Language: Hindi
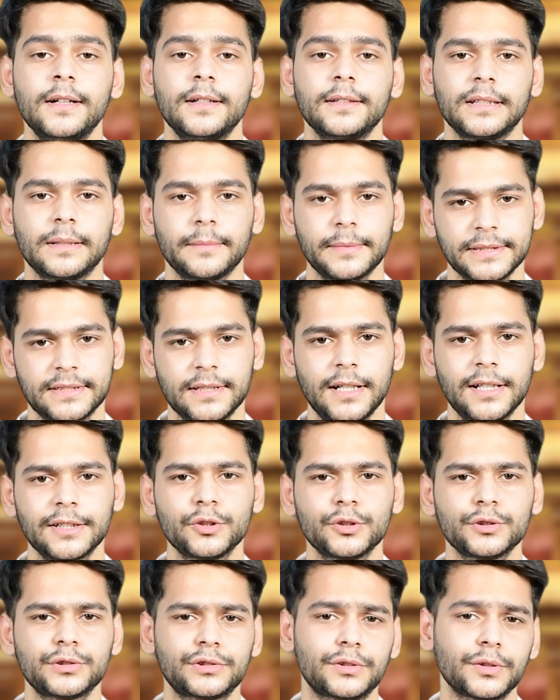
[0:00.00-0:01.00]
नमस्कार
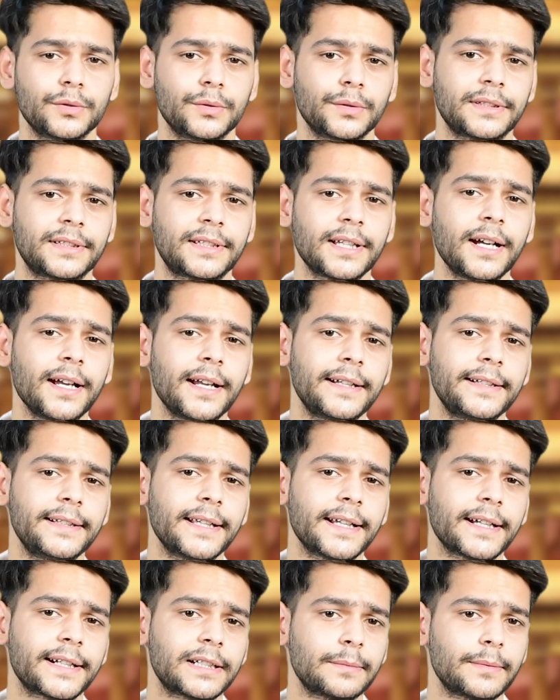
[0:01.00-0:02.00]
दोस्तों क्या
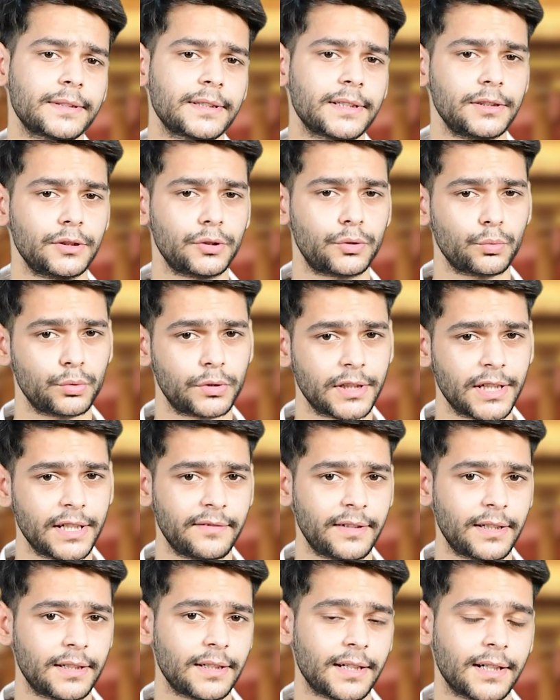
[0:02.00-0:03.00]
एनडीए गठबंधन टूटने
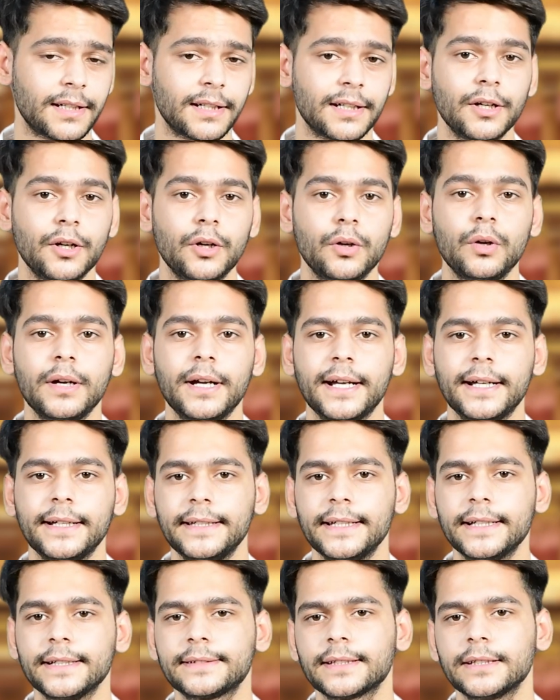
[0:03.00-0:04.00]
वाला है और
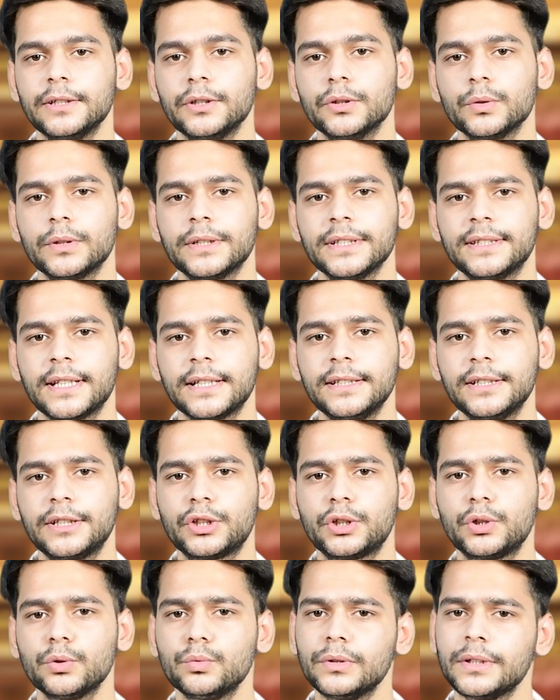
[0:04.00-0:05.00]
एनडीए सहयोगी दल
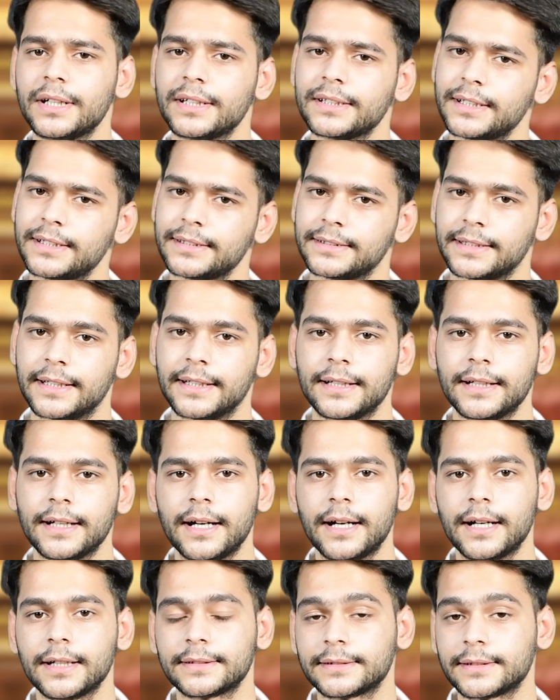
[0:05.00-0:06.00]
क्यों नाराज हैं
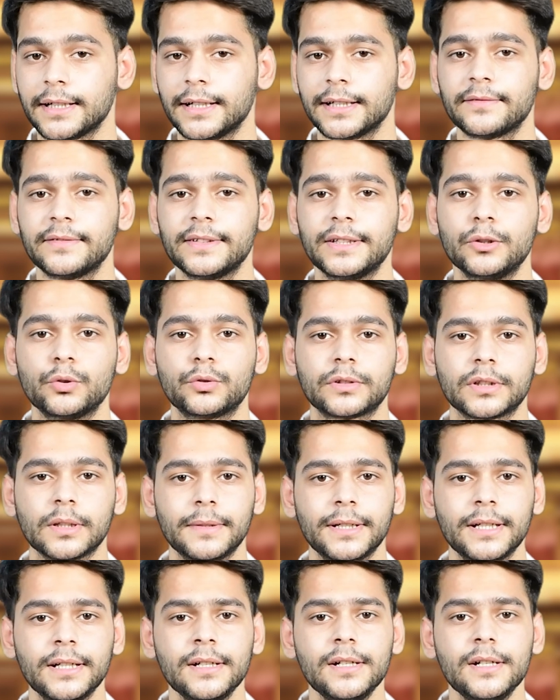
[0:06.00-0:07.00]
18वीं
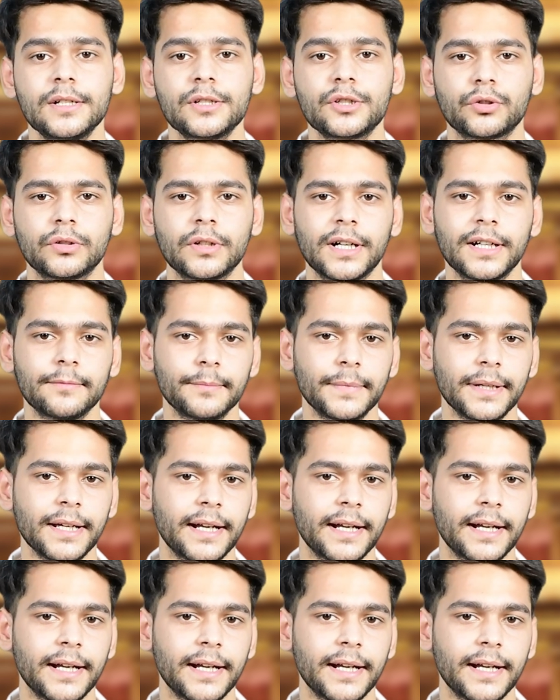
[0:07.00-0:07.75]
लोकसभा चुनाव में